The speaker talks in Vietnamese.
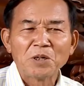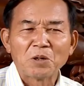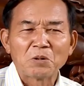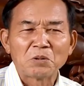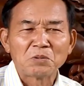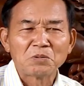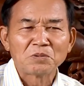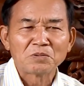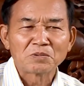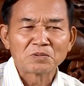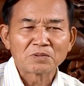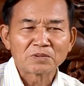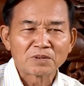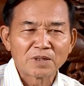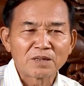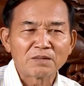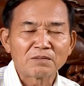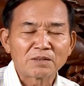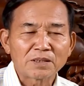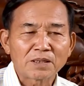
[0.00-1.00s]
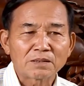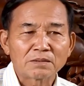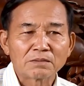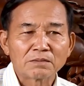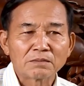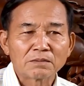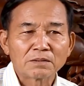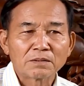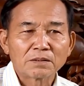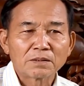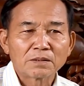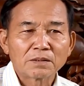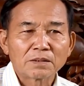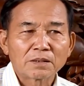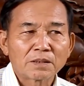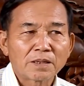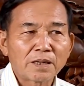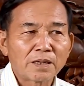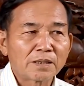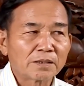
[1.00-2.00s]
nhiều đấy là nói thật
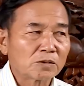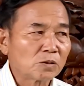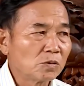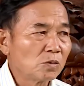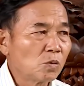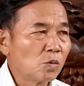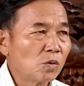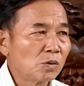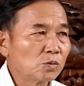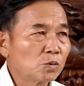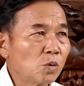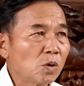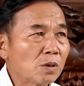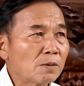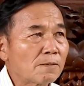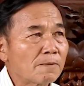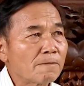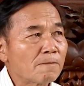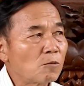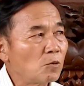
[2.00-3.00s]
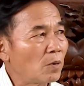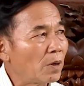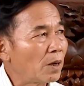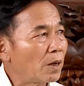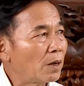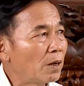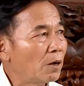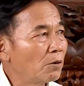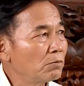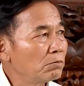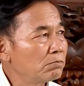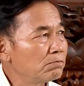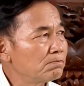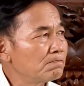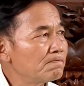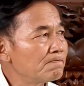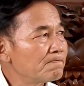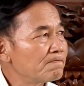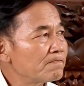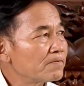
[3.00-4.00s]
hai là tôi uống thuốc của
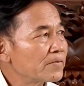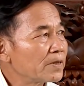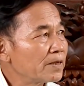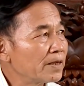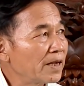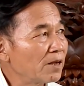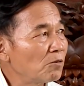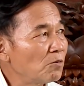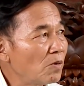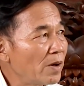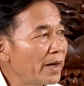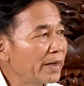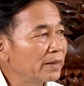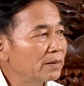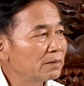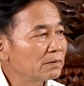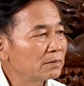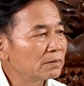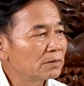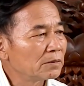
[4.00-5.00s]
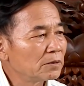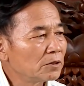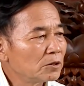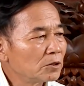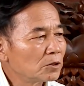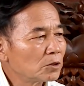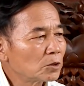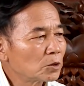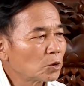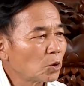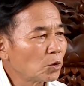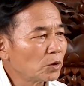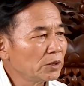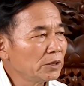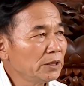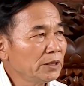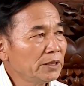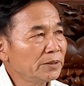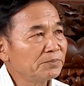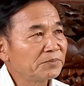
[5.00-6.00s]
ông lang hoan thôn
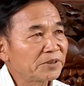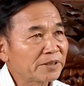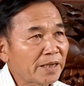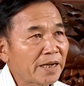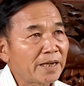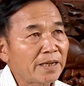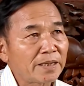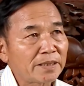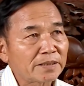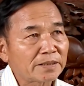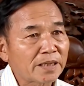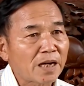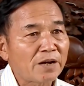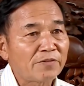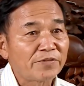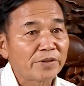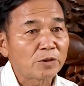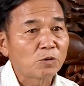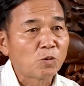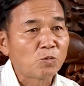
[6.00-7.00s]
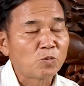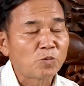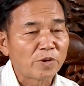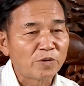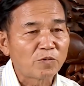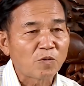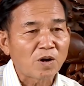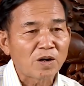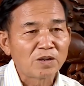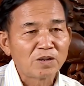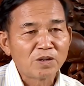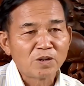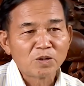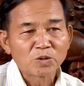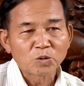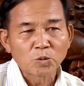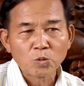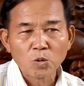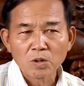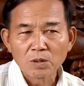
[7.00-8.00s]
Nghiêm Xá, xã Việt Hùng, Quế Võ.
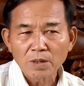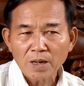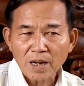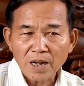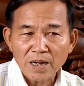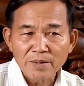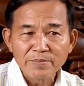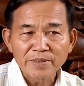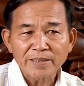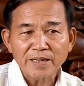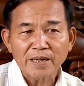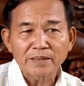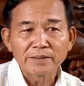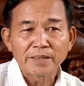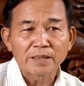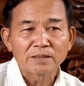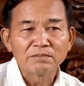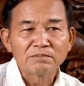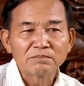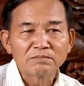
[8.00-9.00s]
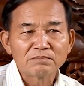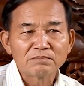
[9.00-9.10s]
Tôi uống 20 thang liền.